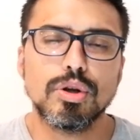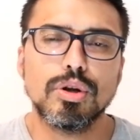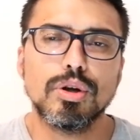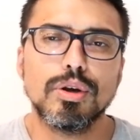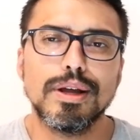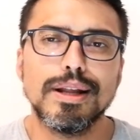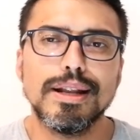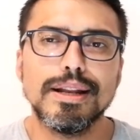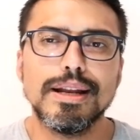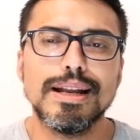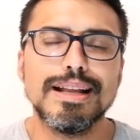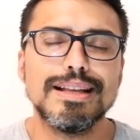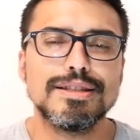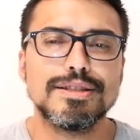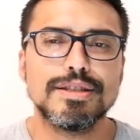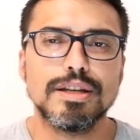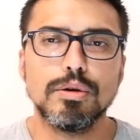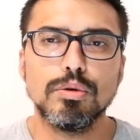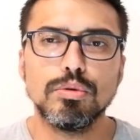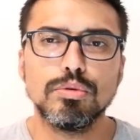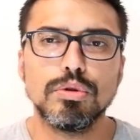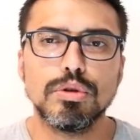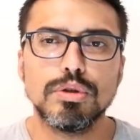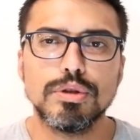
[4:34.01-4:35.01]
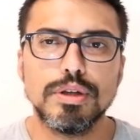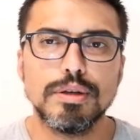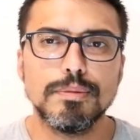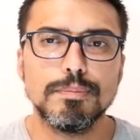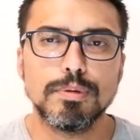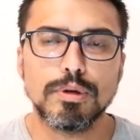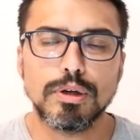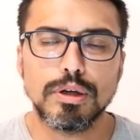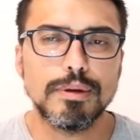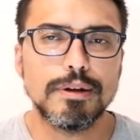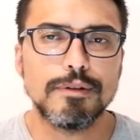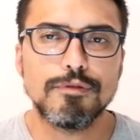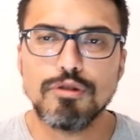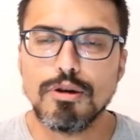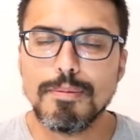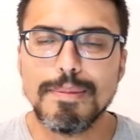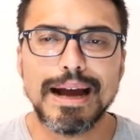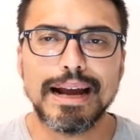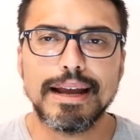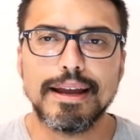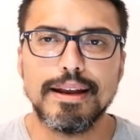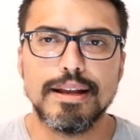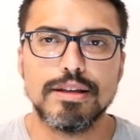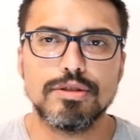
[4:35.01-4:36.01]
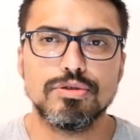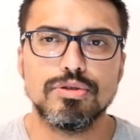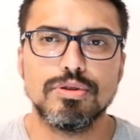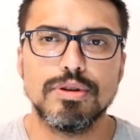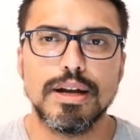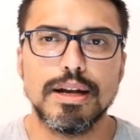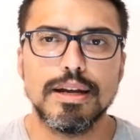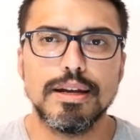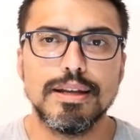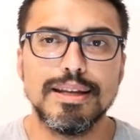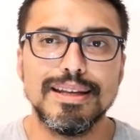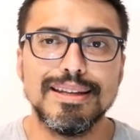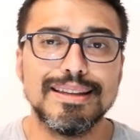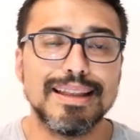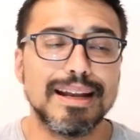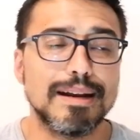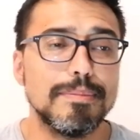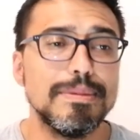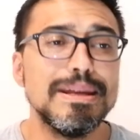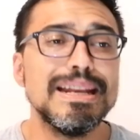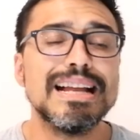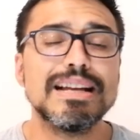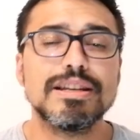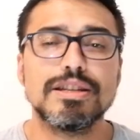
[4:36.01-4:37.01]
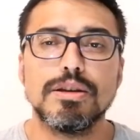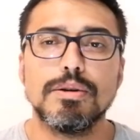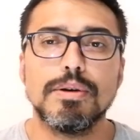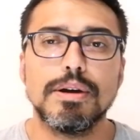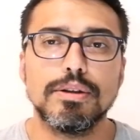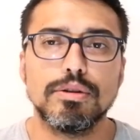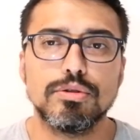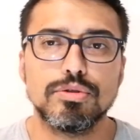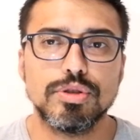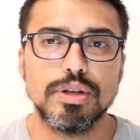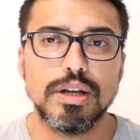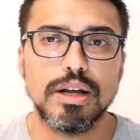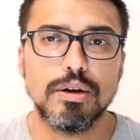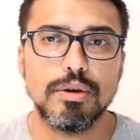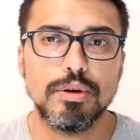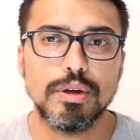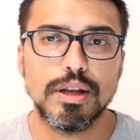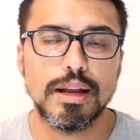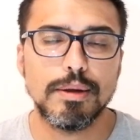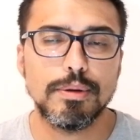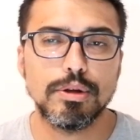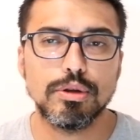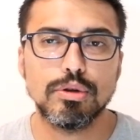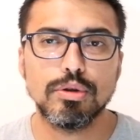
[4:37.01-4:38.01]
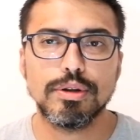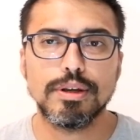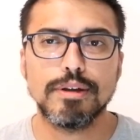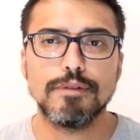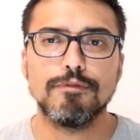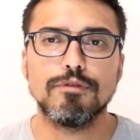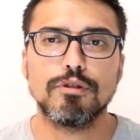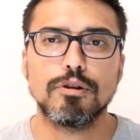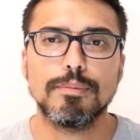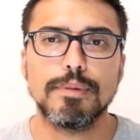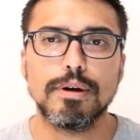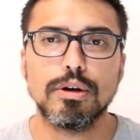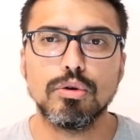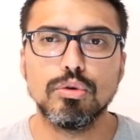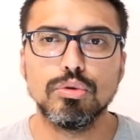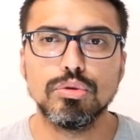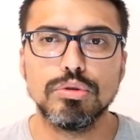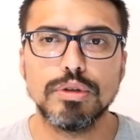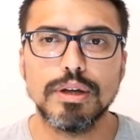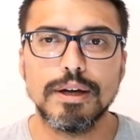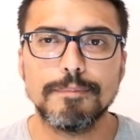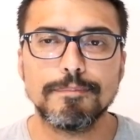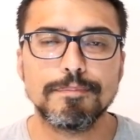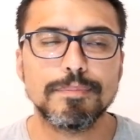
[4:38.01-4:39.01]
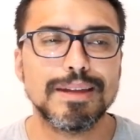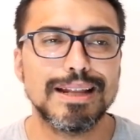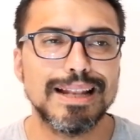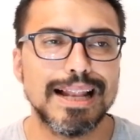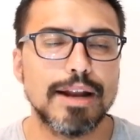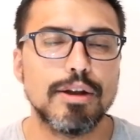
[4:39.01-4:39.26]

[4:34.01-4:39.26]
yo creo que en el segundo tiempo River fue más que Nacional y termina llevándose la, la victoria en forma justa.